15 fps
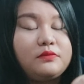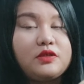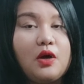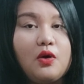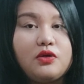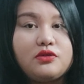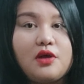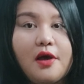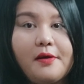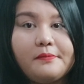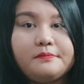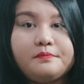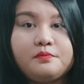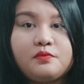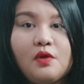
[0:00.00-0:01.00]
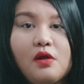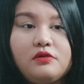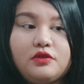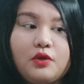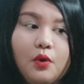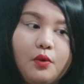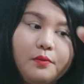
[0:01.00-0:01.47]
Kakosa.
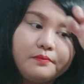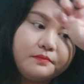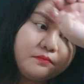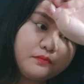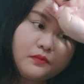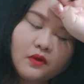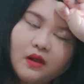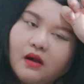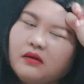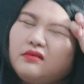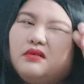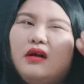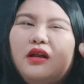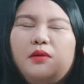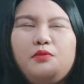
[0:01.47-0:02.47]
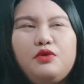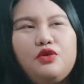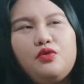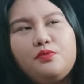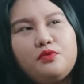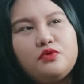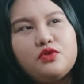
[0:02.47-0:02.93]
So, alam mo
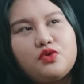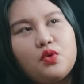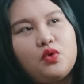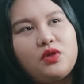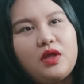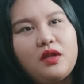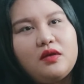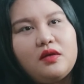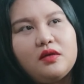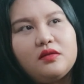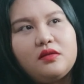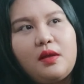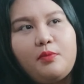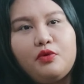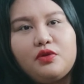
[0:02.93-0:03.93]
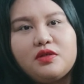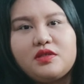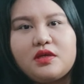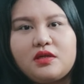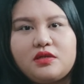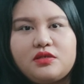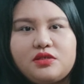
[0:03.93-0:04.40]
yun yung puso ko talagang napunta
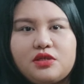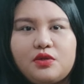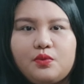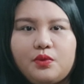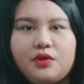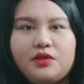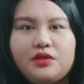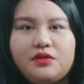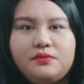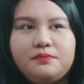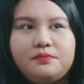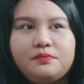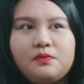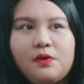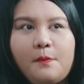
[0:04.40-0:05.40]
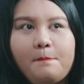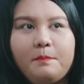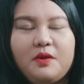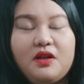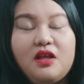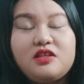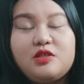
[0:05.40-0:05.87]
sa Christian world.
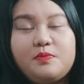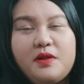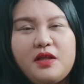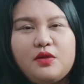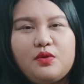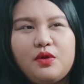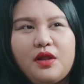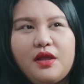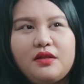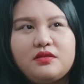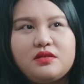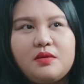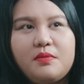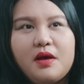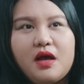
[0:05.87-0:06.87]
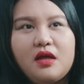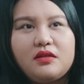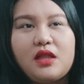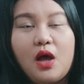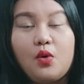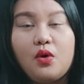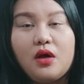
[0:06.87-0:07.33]
Inexplain ko rin sa
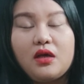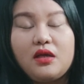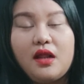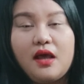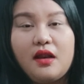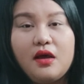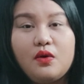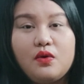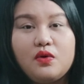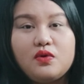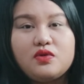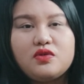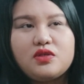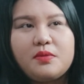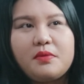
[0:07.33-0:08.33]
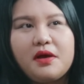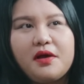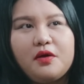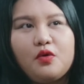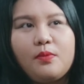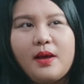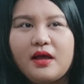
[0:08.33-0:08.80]
mga taong kakilala ko, sa
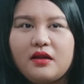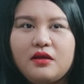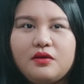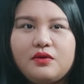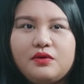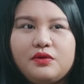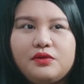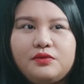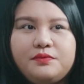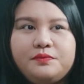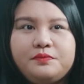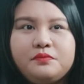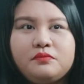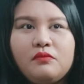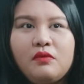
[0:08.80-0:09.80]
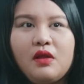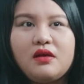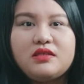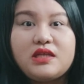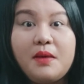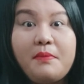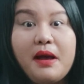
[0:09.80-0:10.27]
mga kumari ko,
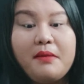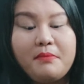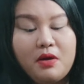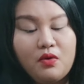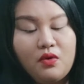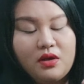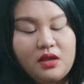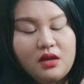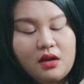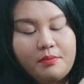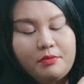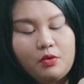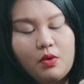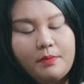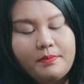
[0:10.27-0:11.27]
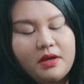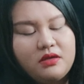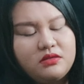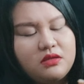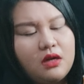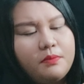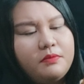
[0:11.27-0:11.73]
sa mama ko, ayan, number one pa.
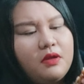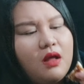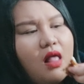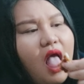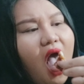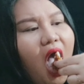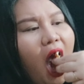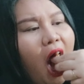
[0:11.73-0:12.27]
Ay, sarap ng...